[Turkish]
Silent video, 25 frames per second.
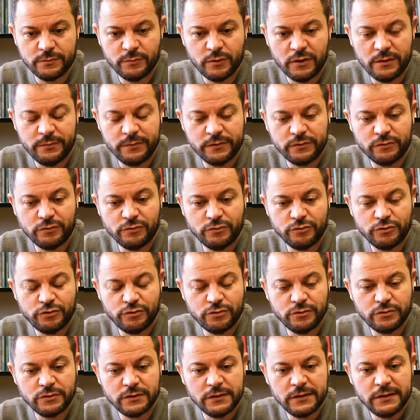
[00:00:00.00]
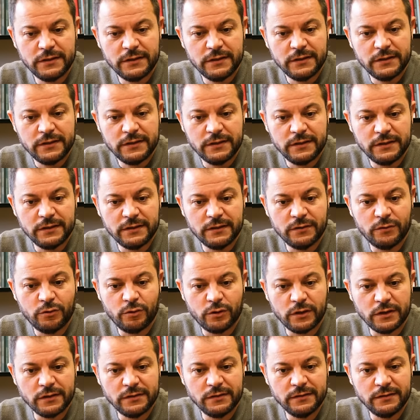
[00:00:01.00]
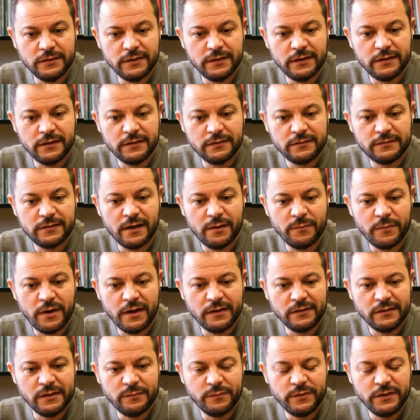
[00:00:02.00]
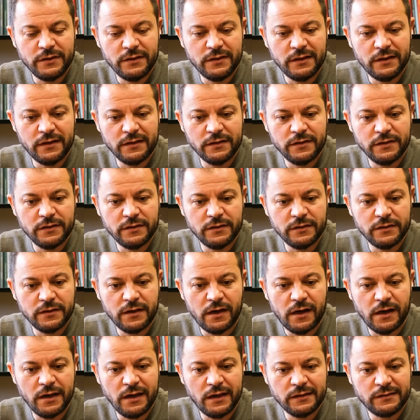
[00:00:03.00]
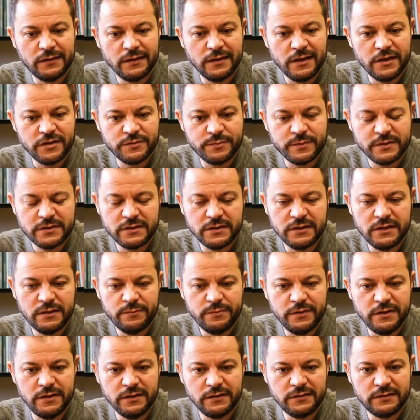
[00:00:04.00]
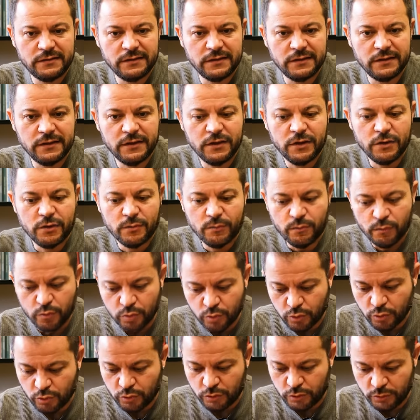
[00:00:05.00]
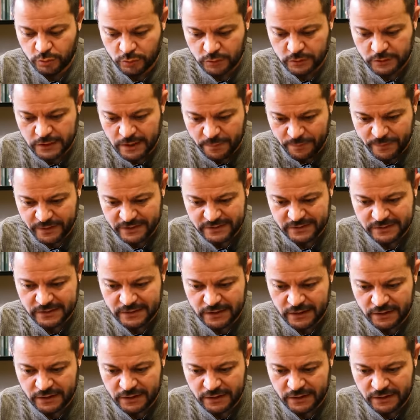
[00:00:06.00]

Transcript: Muhammed konuşur. E, oranın da tam anlamıyla e, hayata geçmesiyle birlikte bu kapasite